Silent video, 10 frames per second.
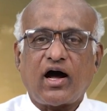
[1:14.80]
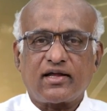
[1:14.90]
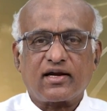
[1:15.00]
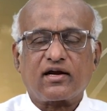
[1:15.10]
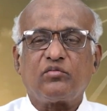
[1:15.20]

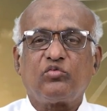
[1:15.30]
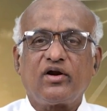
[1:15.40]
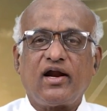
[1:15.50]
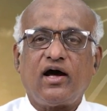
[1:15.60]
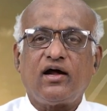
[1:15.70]
அதற்கு
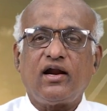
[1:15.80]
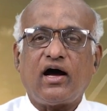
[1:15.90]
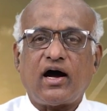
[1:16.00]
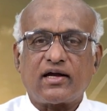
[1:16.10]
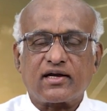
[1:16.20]
முன்னால்
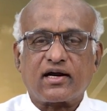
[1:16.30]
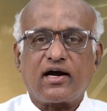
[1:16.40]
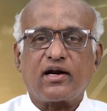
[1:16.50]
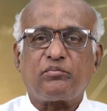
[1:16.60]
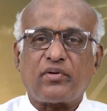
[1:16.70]

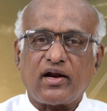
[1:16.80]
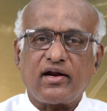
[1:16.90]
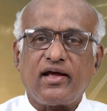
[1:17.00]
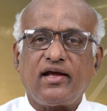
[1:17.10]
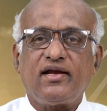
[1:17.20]
அதற்கான
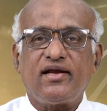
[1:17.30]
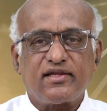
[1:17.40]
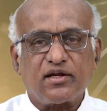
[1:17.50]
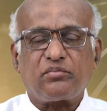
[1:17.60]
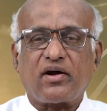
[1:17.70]
பலனை
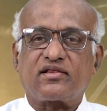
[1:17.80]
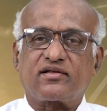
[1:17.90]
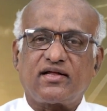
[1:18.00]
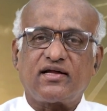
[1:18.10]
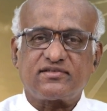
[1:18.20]

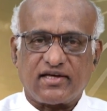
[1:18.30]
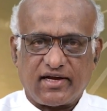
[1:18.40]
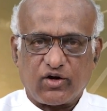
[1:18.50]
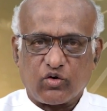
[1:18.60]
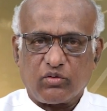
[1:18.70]
எதிர்பார்த்து தான்
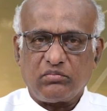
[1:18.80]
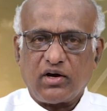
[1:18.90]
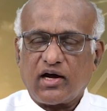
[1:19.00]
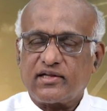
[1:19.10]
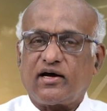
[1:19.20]
செய்கின்றோம்
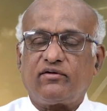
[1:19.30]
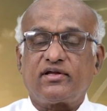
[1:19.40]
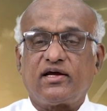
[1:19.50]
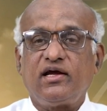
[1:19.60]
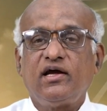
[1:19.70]

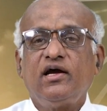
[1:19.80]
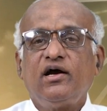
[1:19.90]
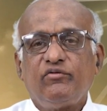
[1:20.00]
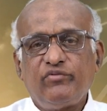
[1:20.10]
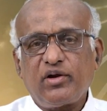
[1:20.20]
அதாவது
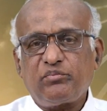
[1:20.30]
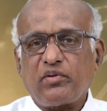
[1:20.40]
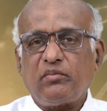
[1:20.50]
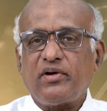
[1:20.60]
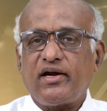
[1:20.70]

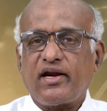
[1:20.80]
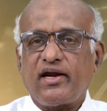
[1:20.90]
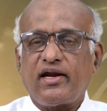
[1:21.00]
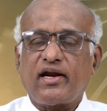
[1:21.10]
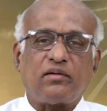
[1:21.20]
விருப்பமின்றி
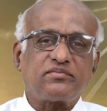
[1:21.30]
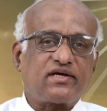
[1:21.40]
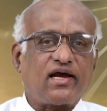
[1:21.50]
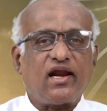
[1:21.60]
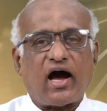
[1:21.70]
நாம்
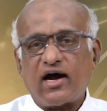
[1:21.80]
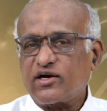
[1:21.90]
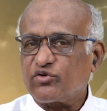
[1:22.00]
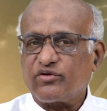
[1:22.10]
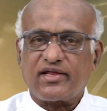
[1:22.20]
செயல்
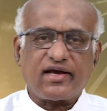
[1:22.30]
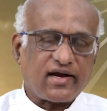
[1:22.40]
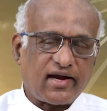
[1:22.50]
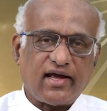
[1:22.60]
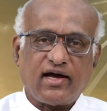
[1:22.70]
ஆற்றுவதே
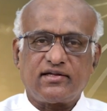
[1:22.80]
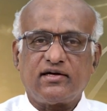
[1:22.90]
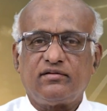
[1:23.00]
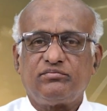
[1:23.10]
கிடையாது